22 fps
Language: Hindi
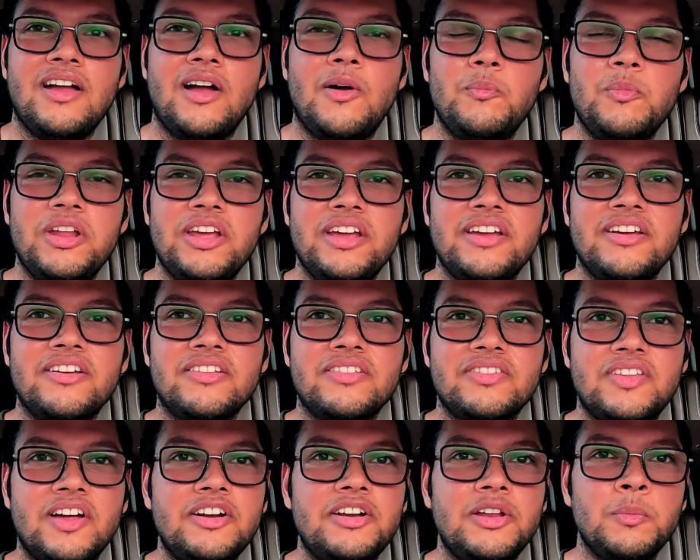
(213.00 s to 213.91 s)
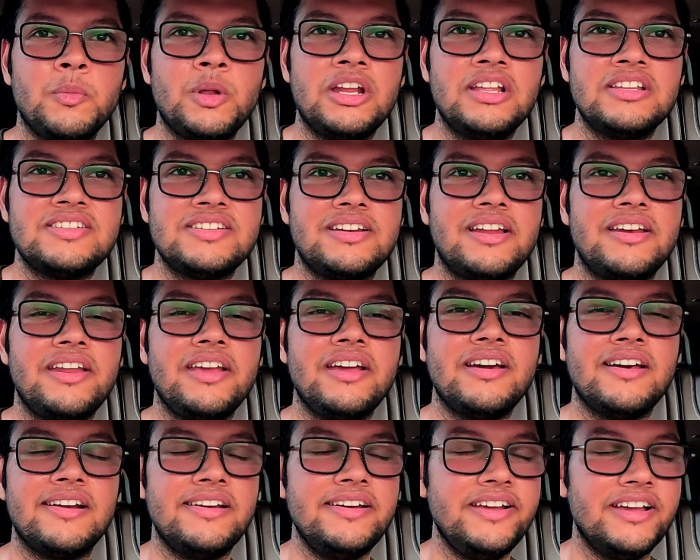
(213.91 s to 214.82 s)
हमने थर्टी मिनट्स
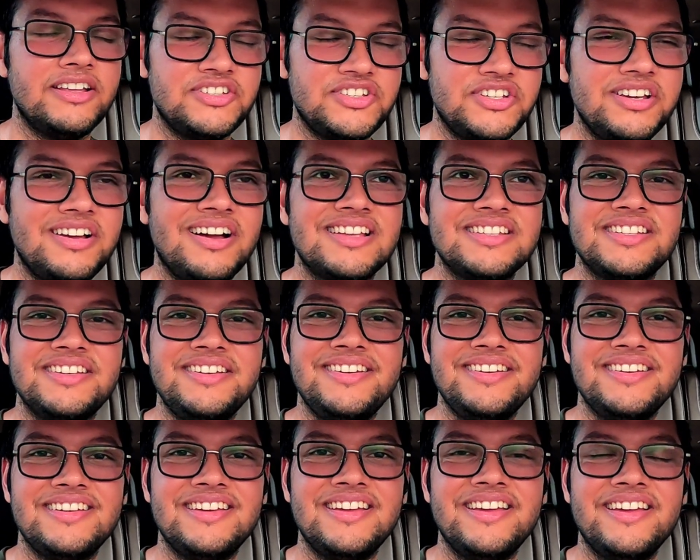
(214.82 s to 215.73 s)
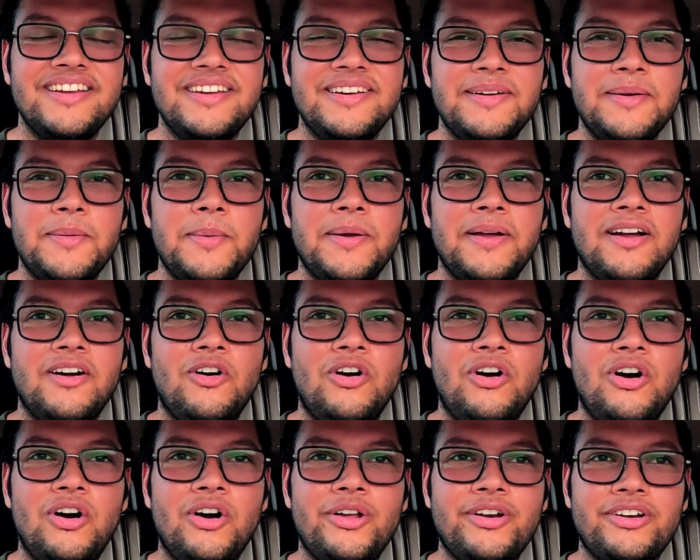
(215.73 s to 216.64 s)
रनिंग कर ली अच्छी खासी
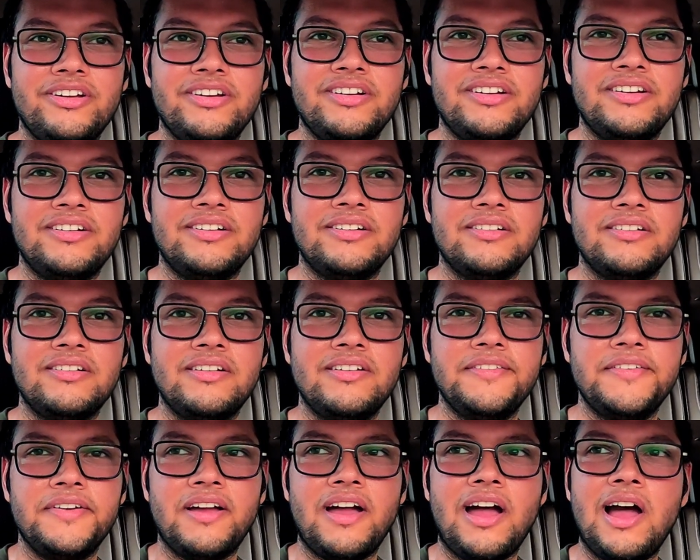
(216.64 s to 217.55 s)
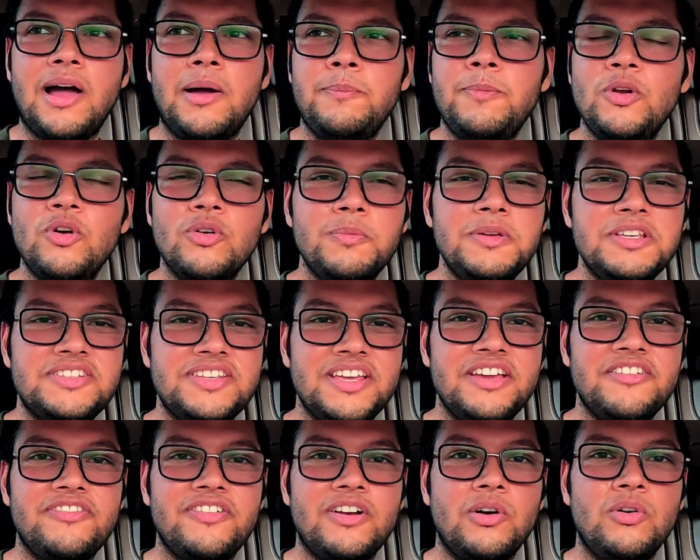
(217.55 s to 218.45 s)
और आप लोग भी
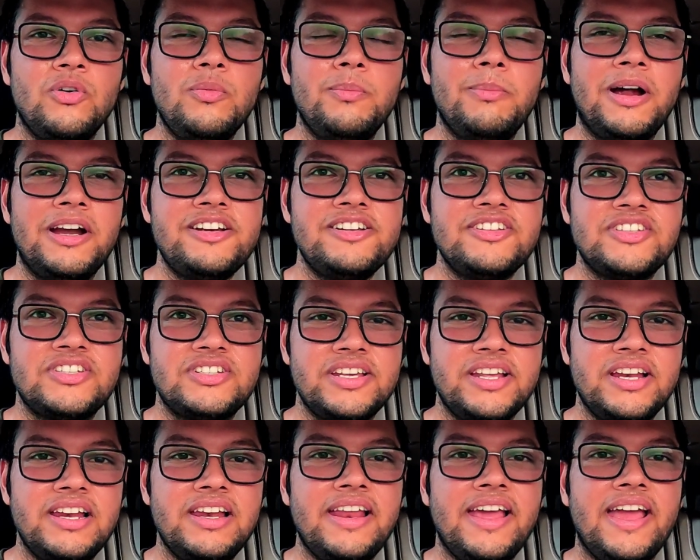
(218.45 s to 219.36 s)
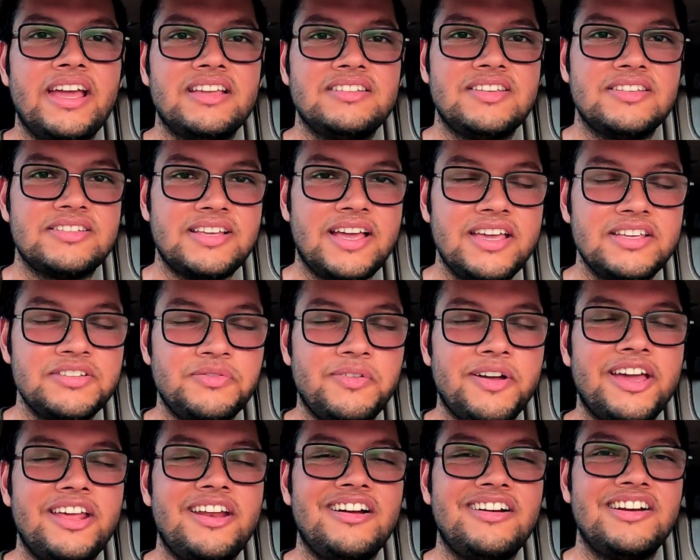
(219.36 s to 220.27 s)
सेफ़ रहो बट स्टिल एक्सरसाइज
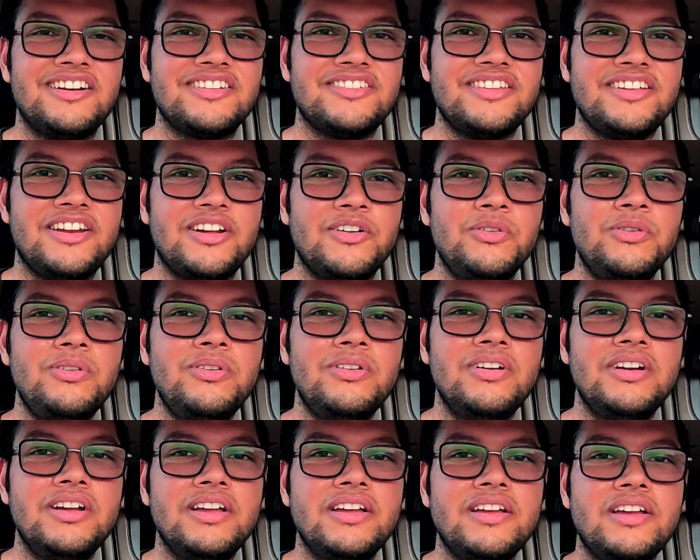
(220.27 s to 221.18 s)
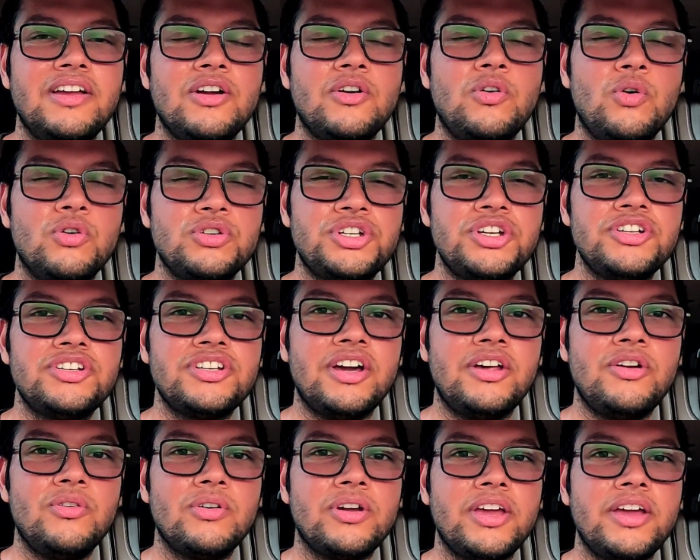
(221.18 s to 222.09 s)
वगैरह करते रहो कोशिश
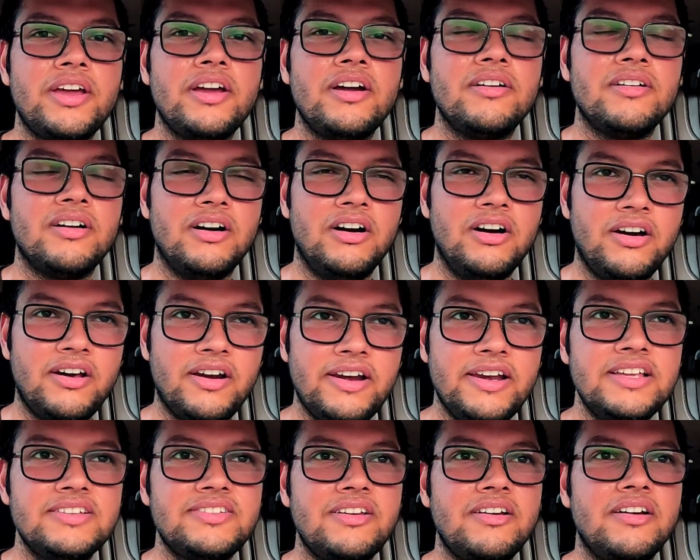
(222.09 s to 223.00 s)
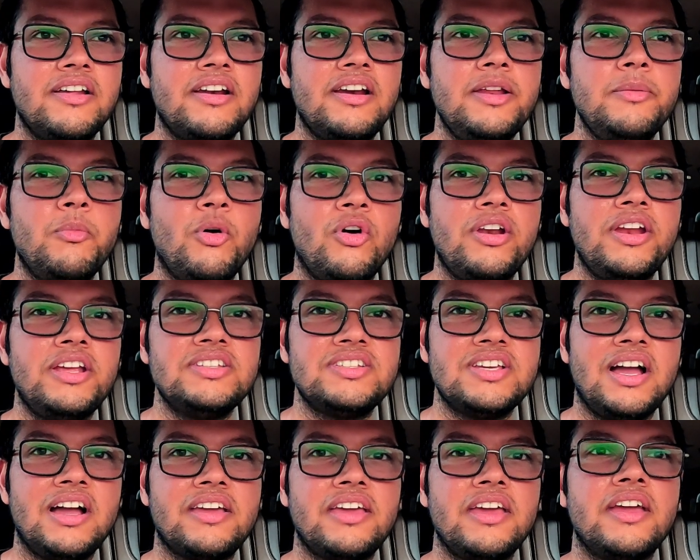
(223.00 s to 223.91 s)
करो कि अर्ली से अर्ली मॉर्निंग
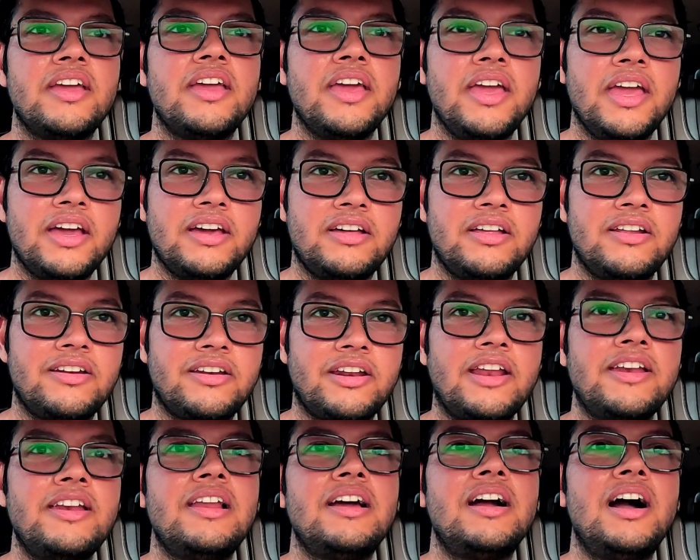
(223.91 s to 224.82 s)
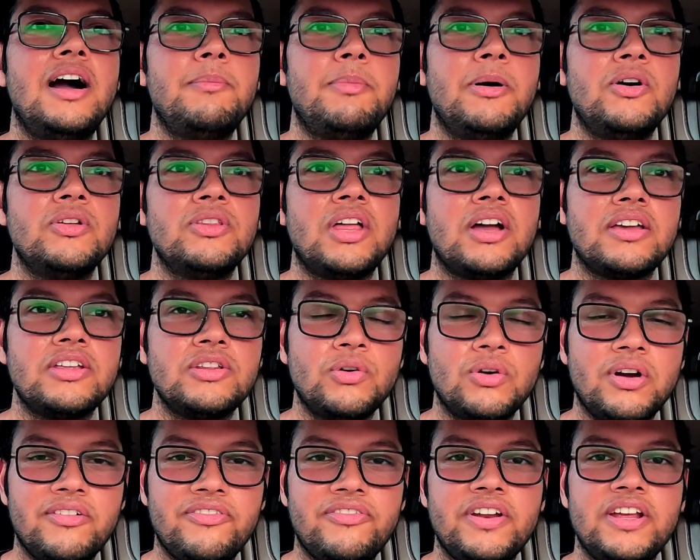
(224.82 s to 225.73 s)
जाके एक रन लगा पाओ ताकि
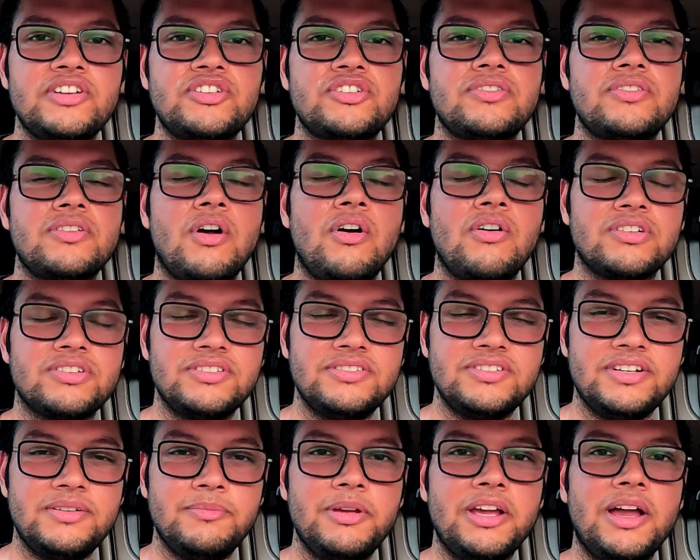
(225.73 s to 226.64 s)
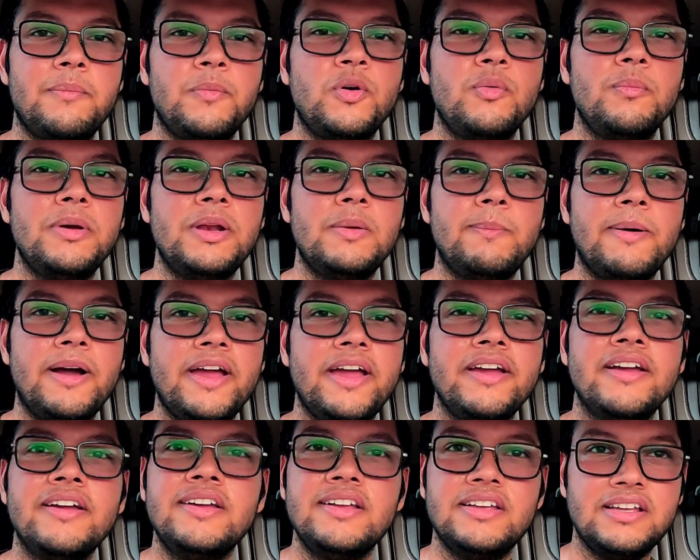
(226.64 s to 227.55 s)
थोड़ा फ्रेश ऑक्सीजन भी आपको मिल
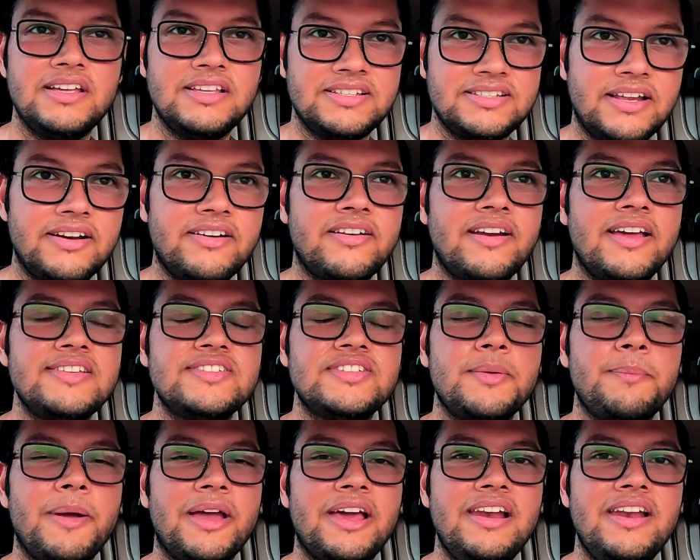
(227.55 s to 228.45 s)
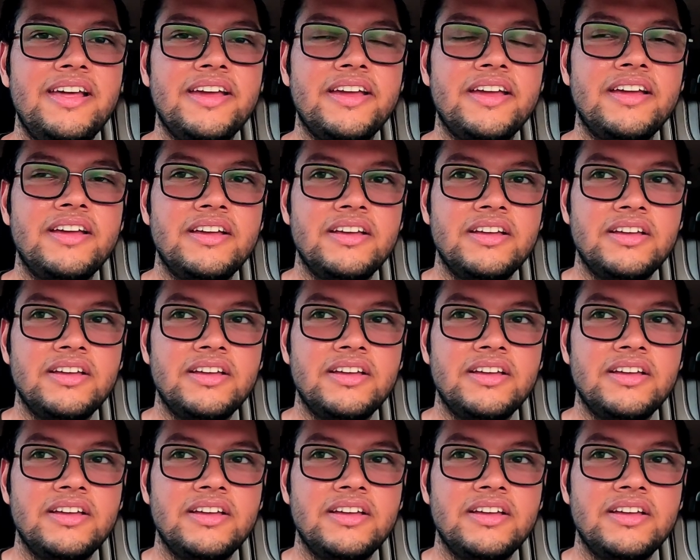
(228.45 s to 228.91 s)
पाए सनराइज़ से पहले